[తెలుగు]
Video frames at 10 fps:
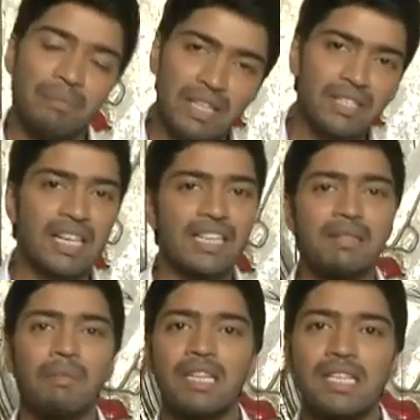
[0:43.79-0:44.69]
నేను చాలా
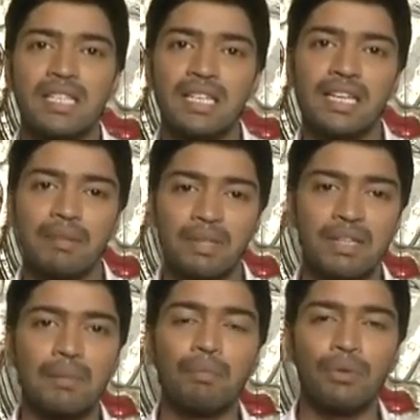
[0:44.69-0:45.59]
సినిమాలు చేశాను కానీ
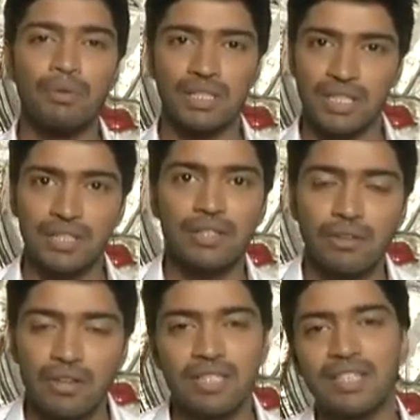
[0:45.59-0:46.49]
బట్ ఎప్పుడు ఒక సిస్టర్
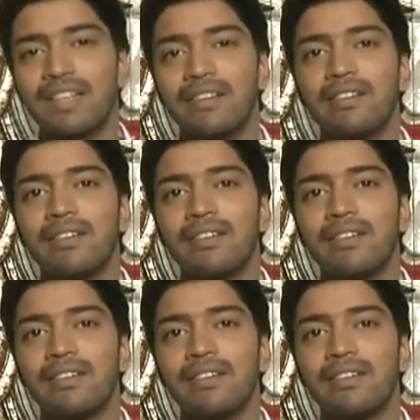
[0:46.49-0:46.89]
ఆన్ స్క్రీన్